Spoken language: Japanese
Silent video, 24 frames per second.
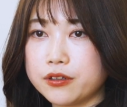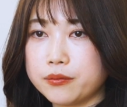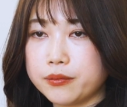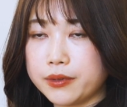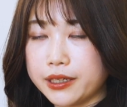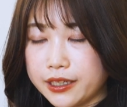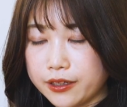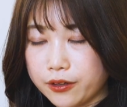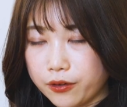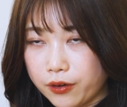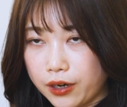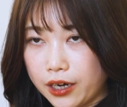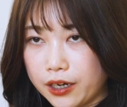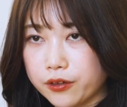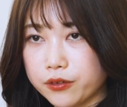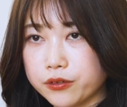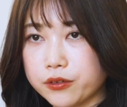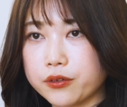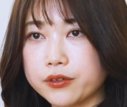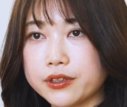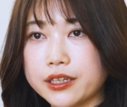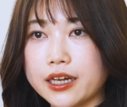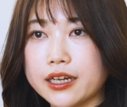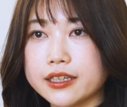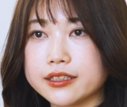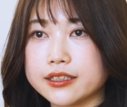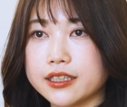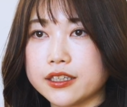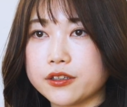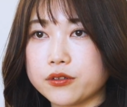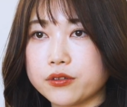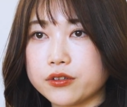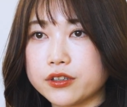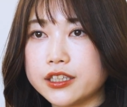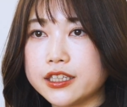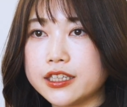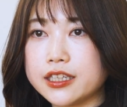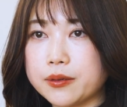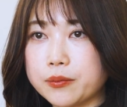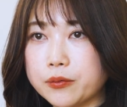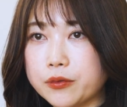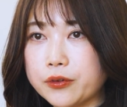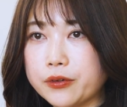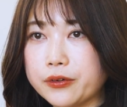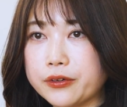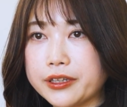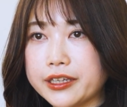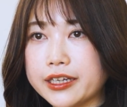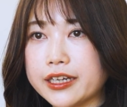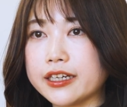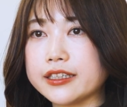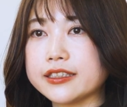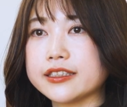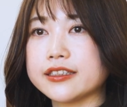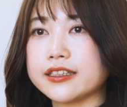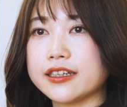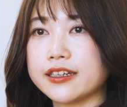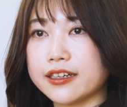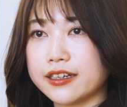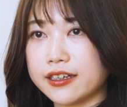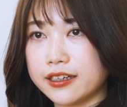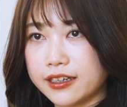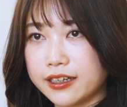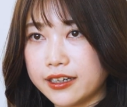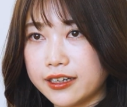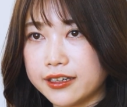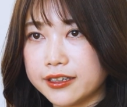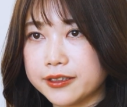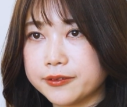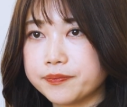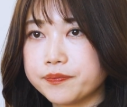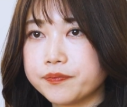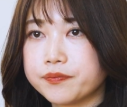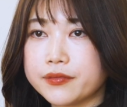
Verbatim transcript: まあ、他の東南アジアの国でも生かしながら